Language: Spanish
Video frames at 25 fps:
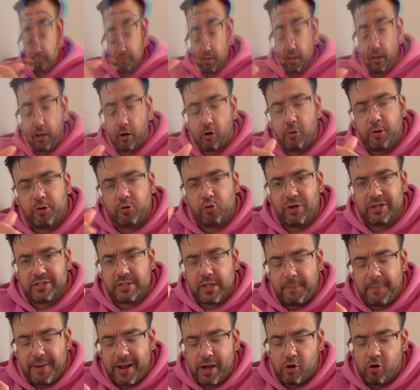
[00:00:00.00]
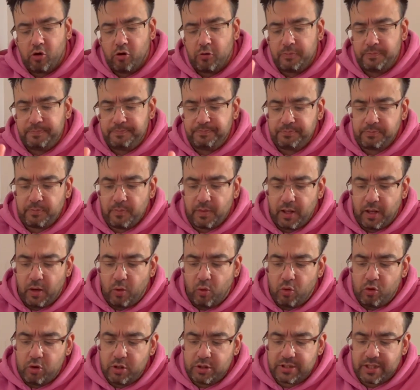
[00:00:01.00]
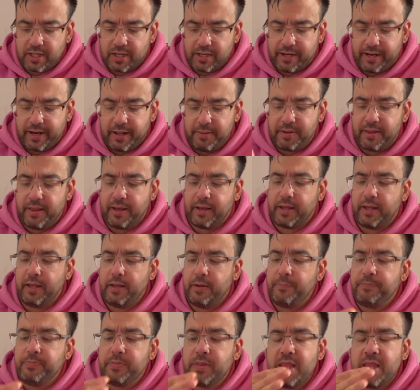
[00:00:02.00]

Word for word: La cobertura es de panko y luego esta crema de aquí